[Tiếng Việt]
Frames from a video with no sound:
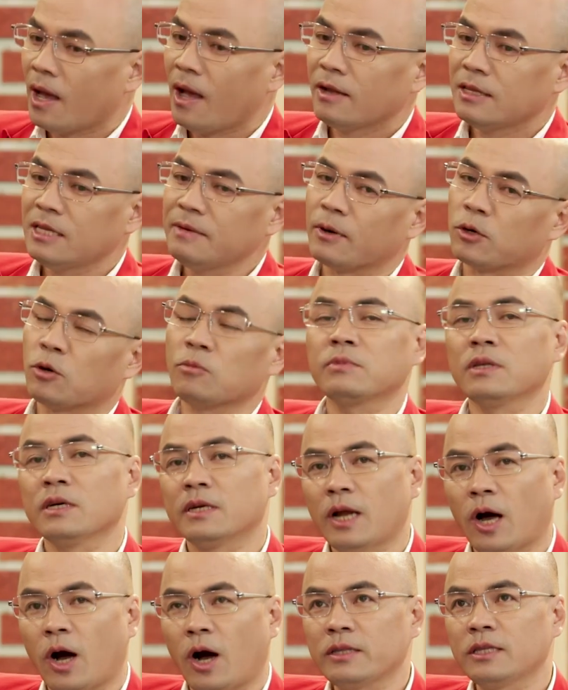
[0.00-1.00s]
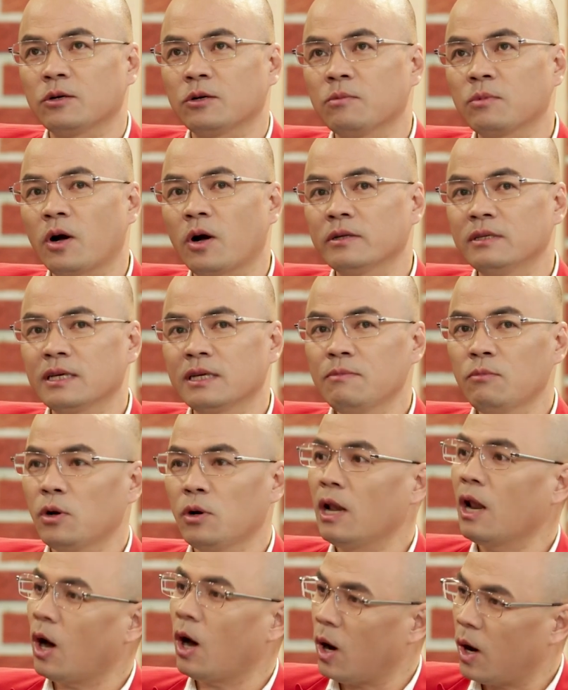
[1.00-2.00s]
yeah. Dạ. nhưng mà cũng từ đó thì cũng có những cái
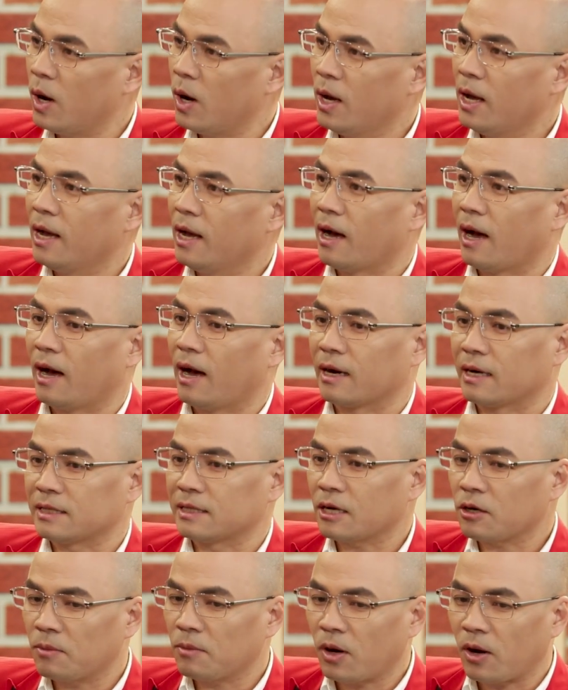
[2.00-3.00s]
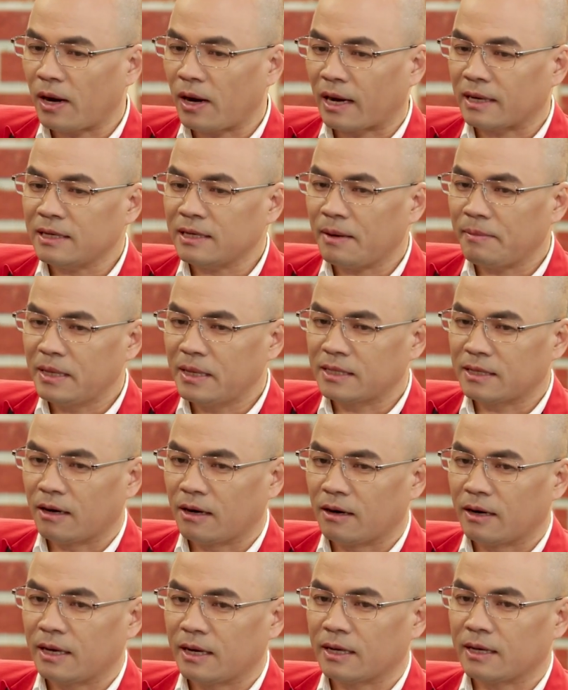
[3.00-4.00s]
mối lo à, người ta cũng lo lắng là bây
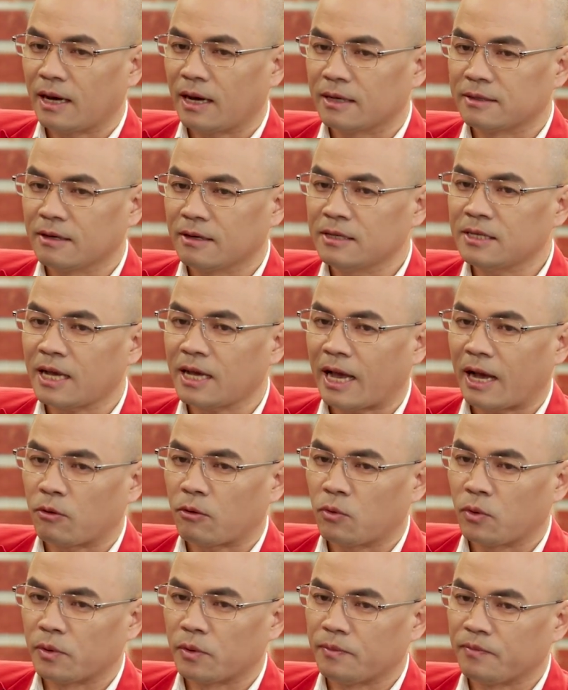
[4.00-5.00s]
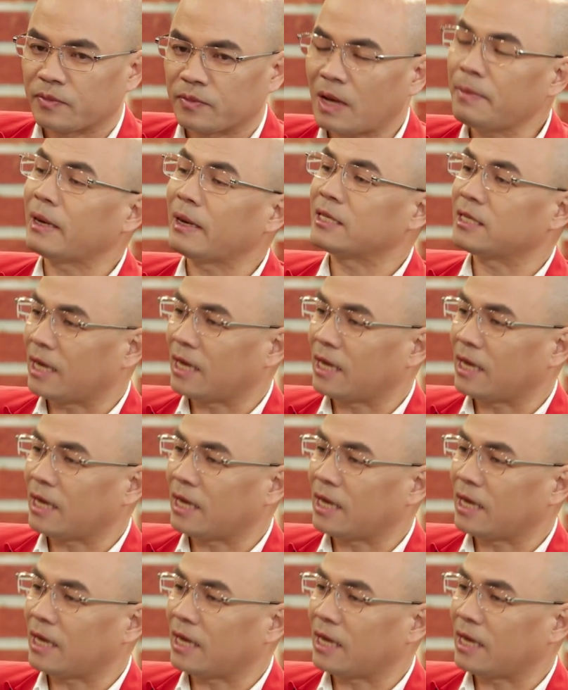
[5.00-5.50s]
giờ ấy, à, giới trẻ của các bạn